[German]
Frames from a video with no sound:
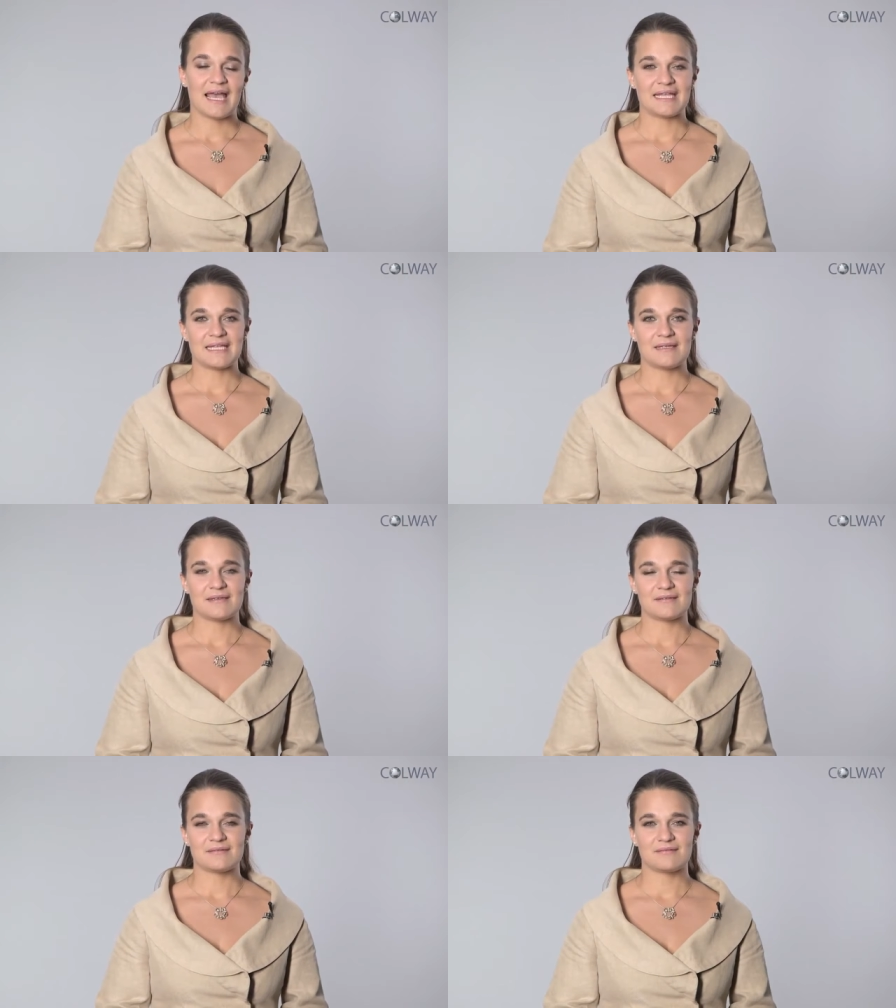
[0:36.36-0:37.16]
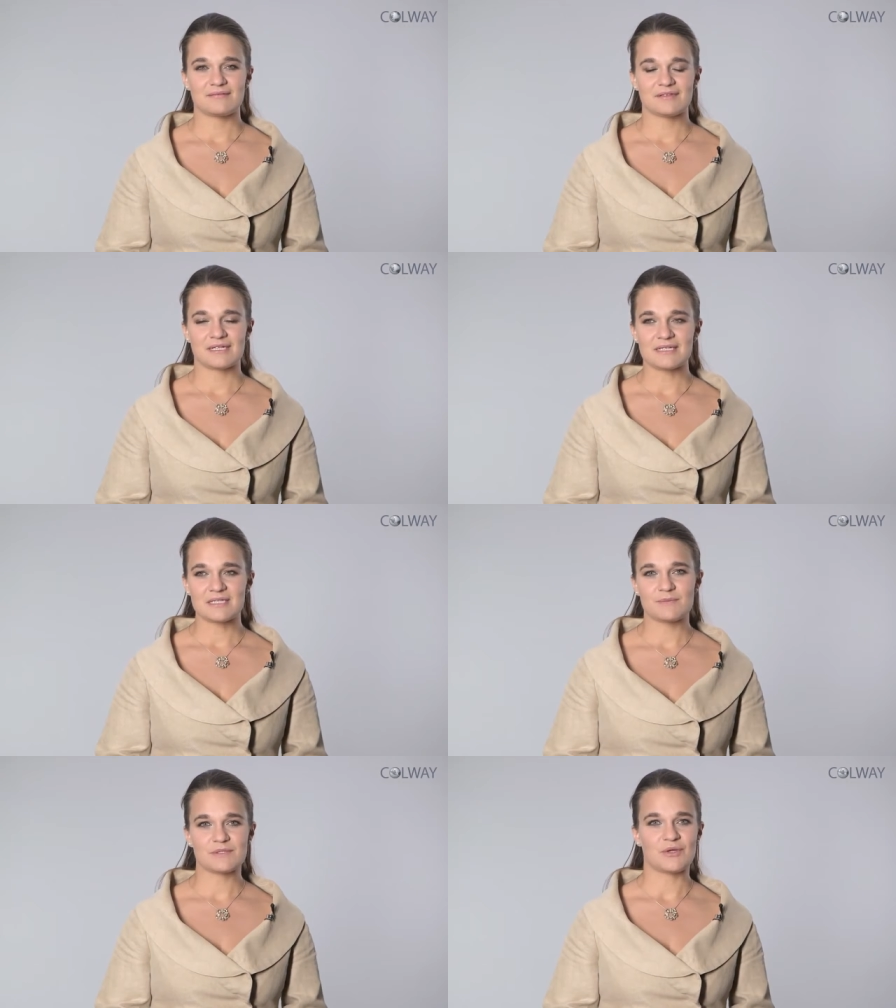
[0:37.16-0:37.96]
Eine
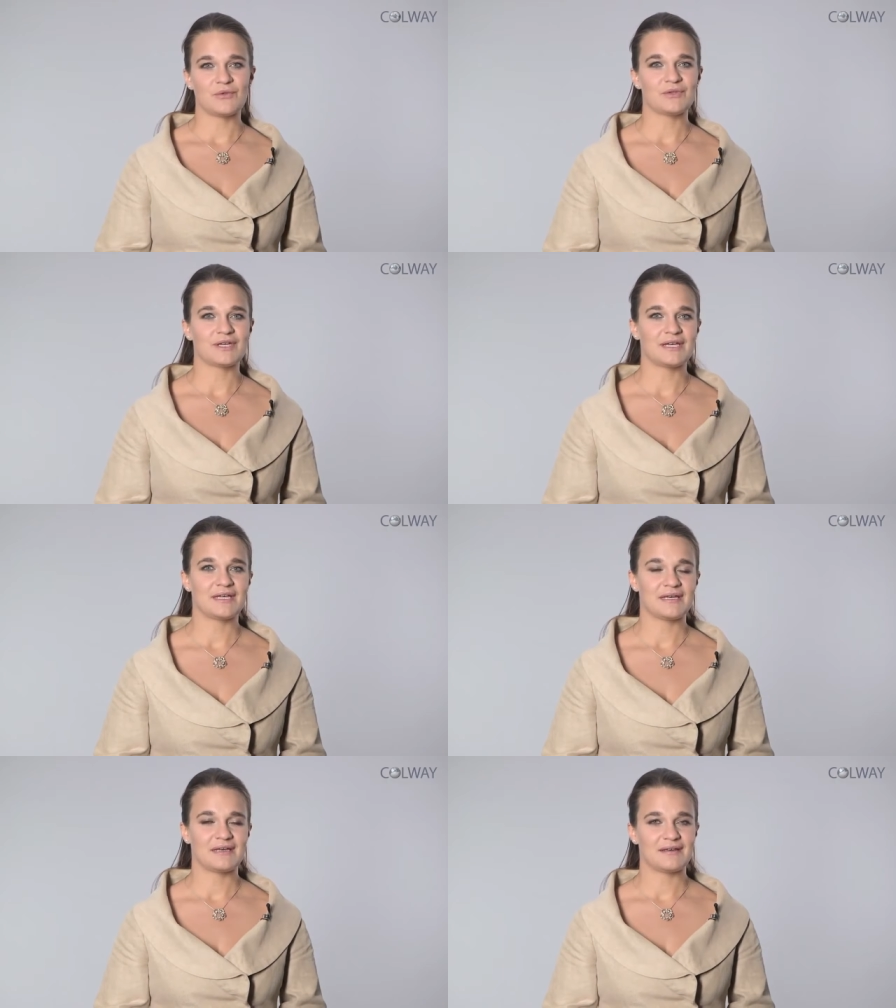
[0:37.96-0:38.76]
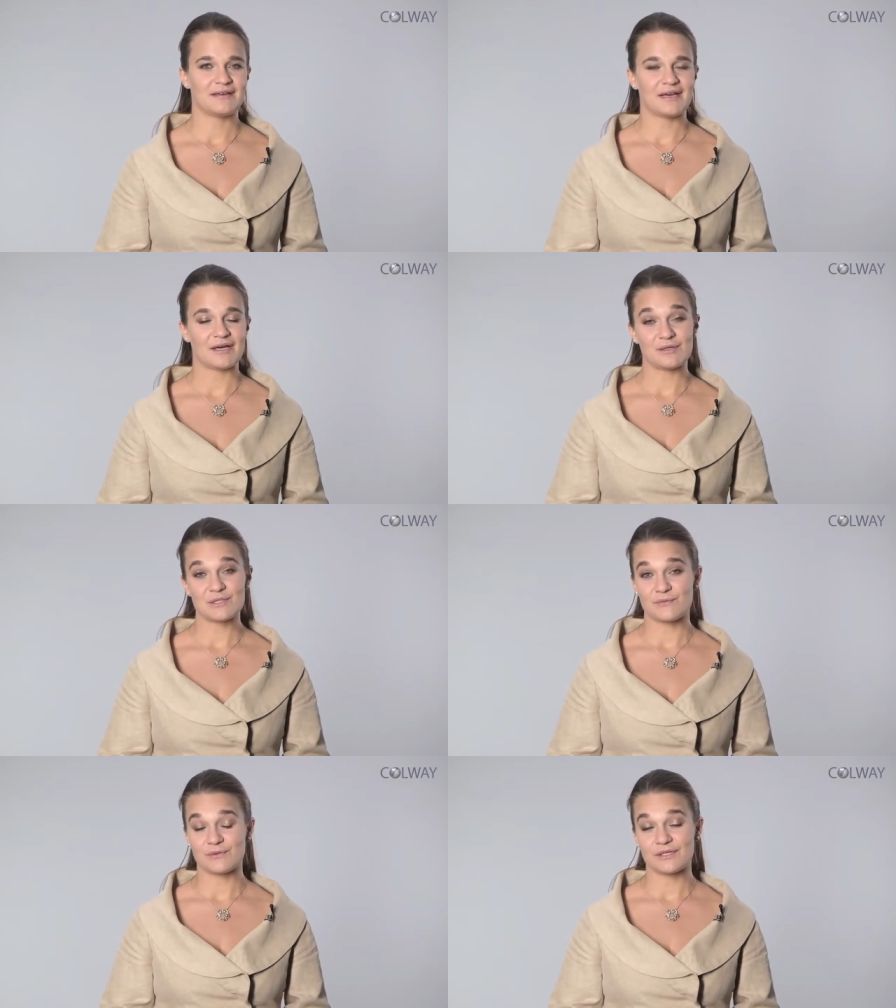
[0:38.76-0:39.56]
ganz besondere
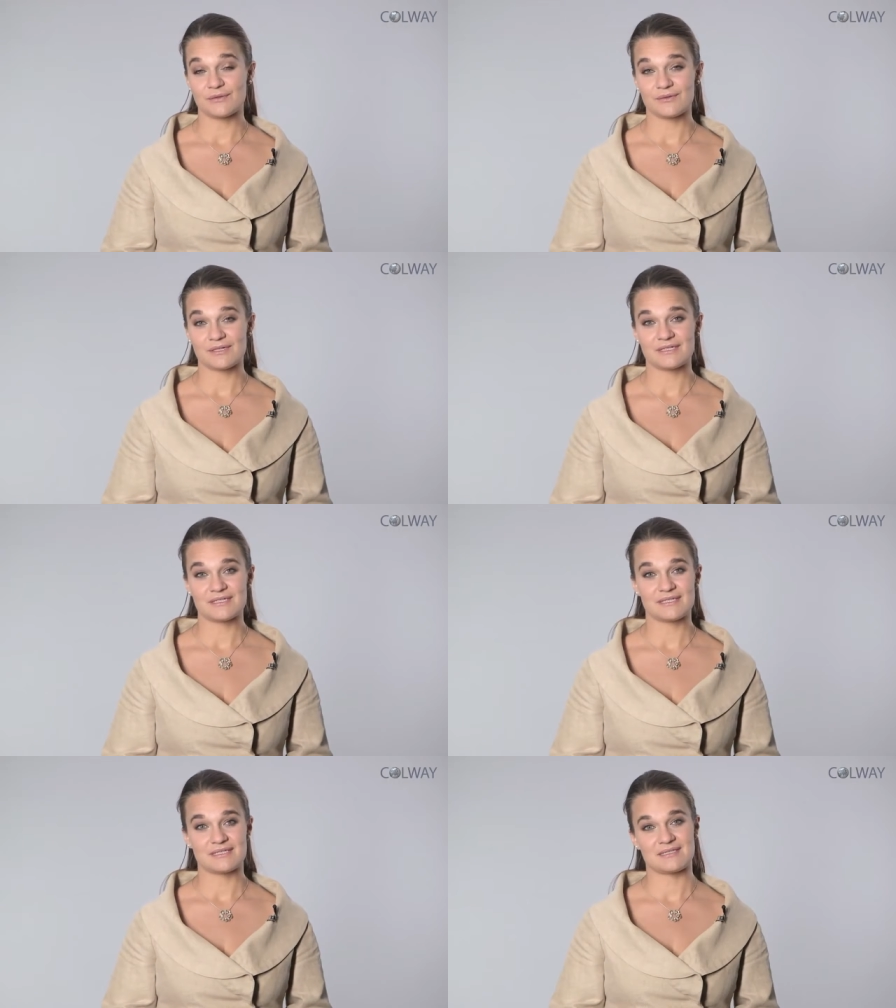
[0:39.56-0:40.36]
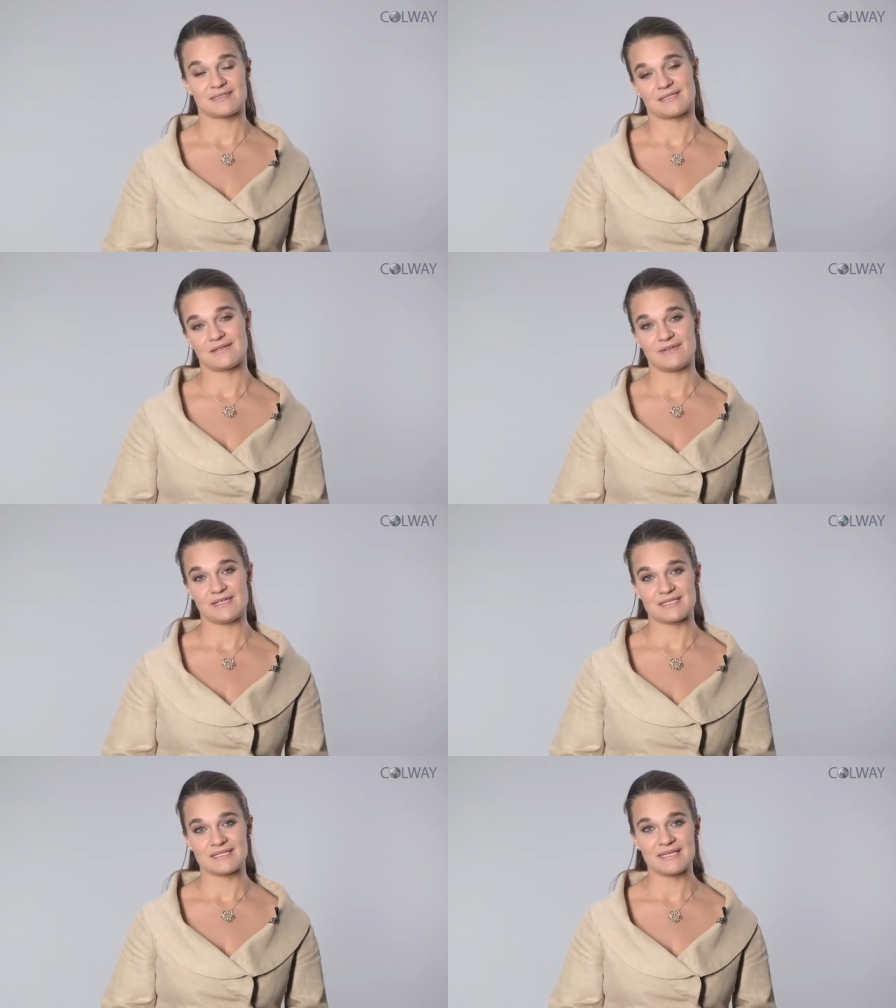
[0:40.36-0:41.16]
Herausforderung ist es
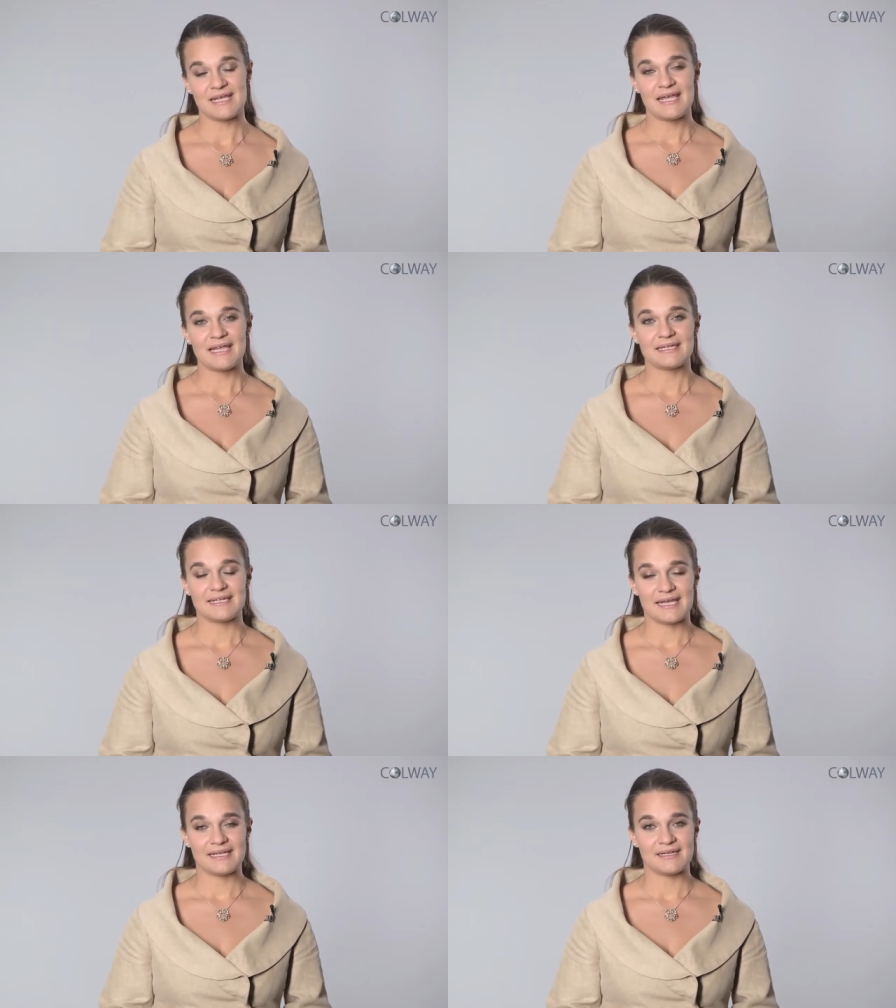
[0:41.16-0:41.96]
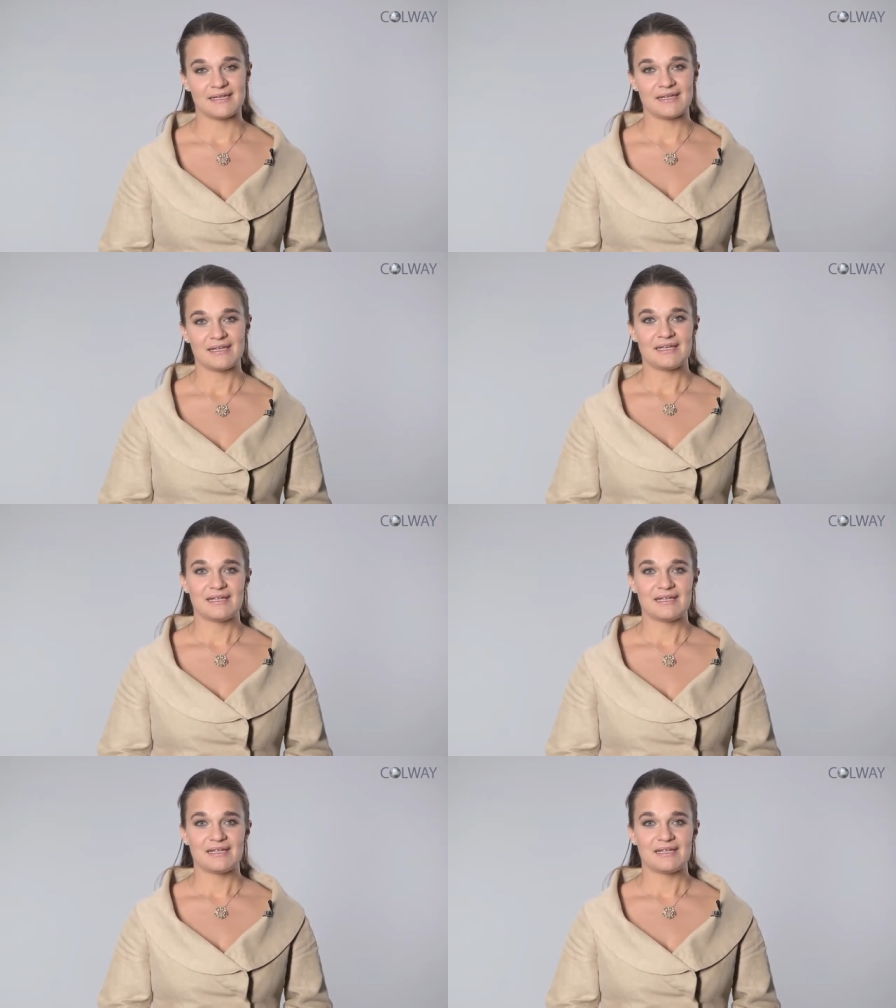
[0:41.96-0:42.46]
gewesen, denn